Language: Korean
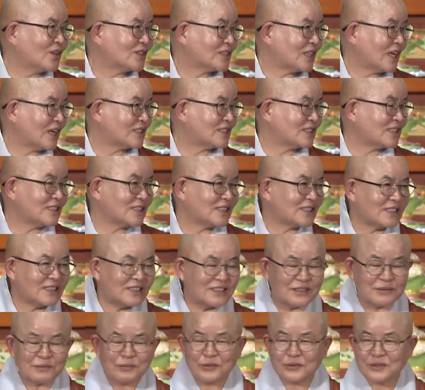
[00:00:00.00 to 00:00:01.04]
사실은
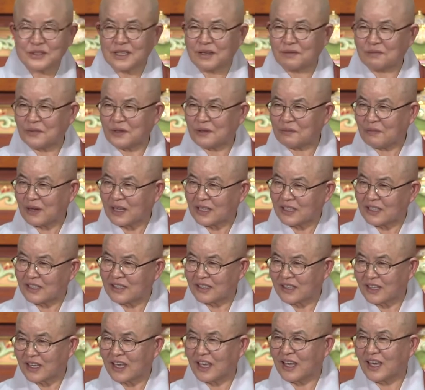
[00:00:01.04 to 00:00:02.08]
15세 미만
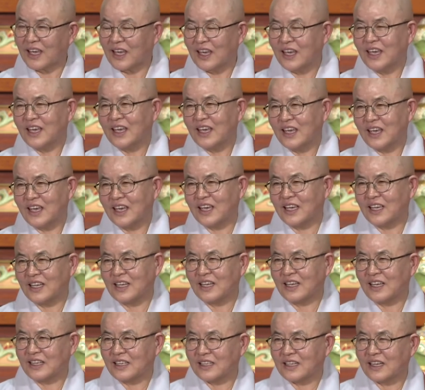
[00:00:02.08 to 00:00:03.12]
이렇게
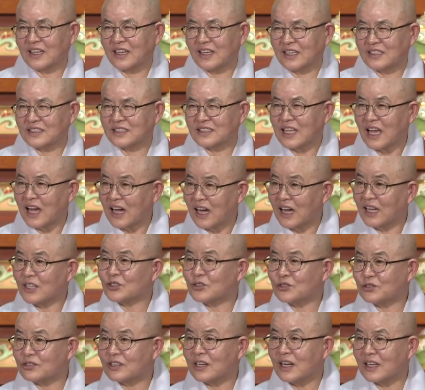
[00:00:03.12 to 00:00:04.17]
에, 사가
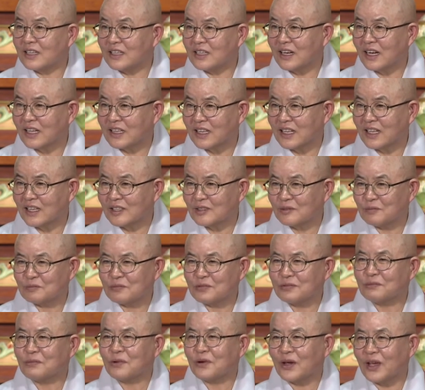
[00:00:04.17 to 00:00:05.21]
출가를 할 때는
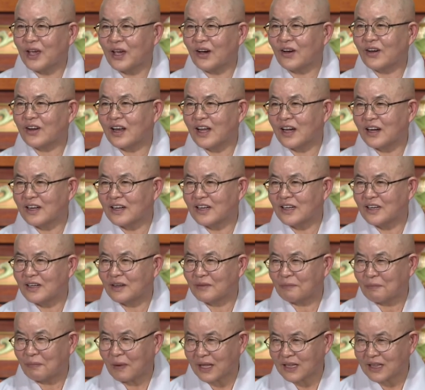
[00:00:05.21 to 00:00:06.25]
부모의 허락을
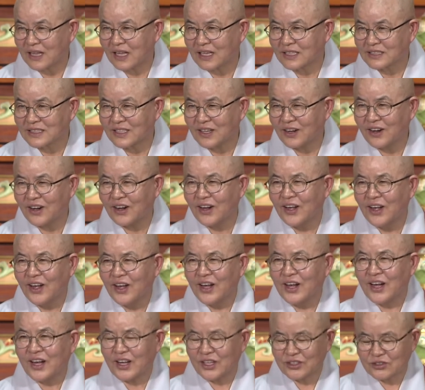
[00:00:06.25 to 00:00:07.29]
받아서
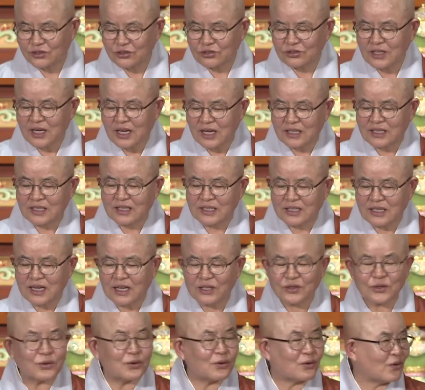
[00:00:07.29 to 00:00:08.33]
어, 출가를
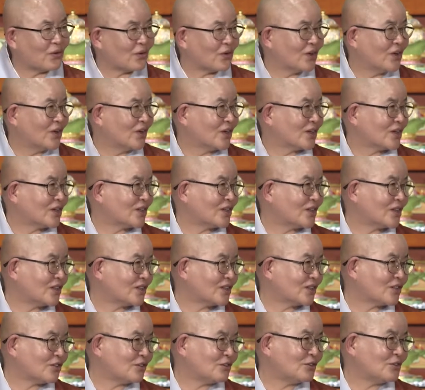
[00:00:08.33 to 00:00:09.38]
하도록
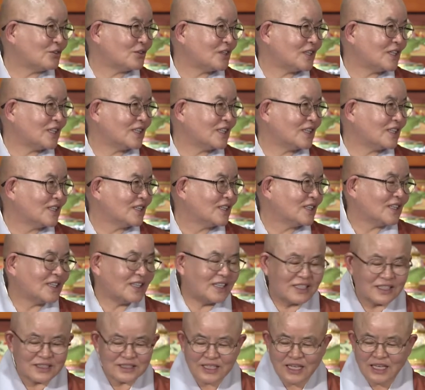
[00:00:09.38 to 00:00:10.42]
그런 규율이
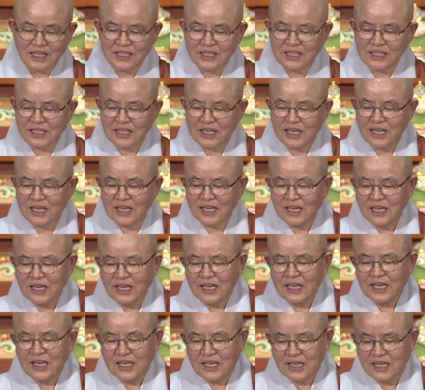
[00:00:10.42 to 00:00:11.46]
에, 생기게
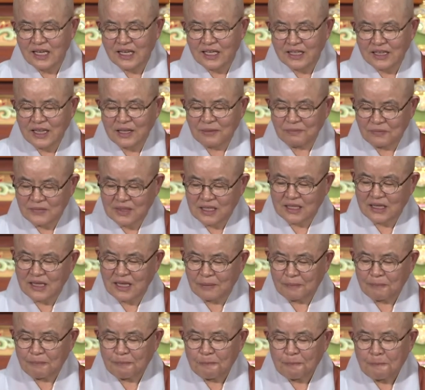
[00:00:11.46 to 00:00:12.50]
에, 됩니다.